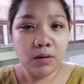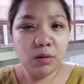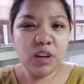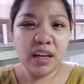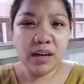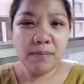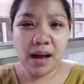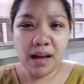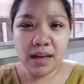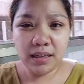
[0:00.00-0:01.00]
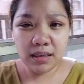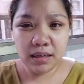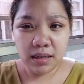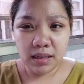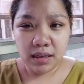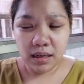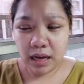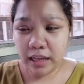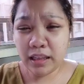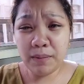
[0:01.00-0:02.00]
Kuya naman,
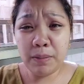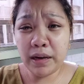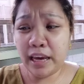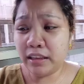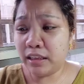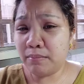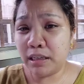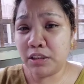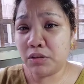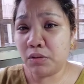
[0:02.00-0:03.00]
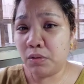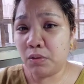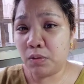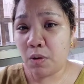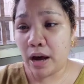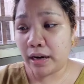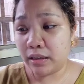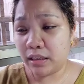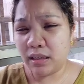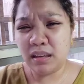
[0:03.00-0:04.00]
kahit kapag 18 months tong
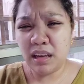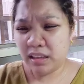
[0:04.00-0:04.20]
quarantine,